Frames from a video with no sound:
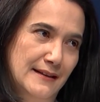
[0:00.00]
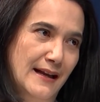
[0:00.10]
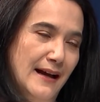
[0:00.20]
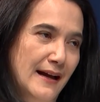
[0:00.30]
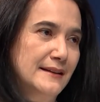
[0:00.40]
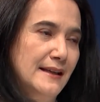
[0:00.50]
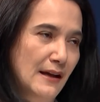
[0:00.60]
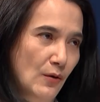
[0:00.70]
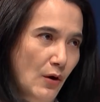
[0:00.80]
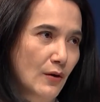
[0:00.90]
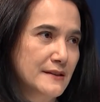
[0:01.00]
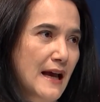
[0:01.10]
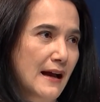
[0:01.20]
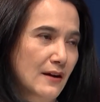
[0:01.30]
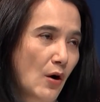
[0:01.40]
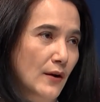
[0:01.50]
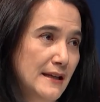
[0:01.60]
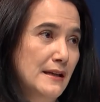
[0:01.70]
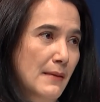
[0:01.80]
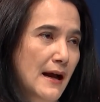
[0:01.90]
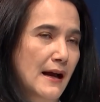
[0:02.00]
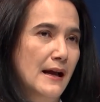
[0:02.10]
นะคะที่เขาก่อสร้างก่อหนี้มา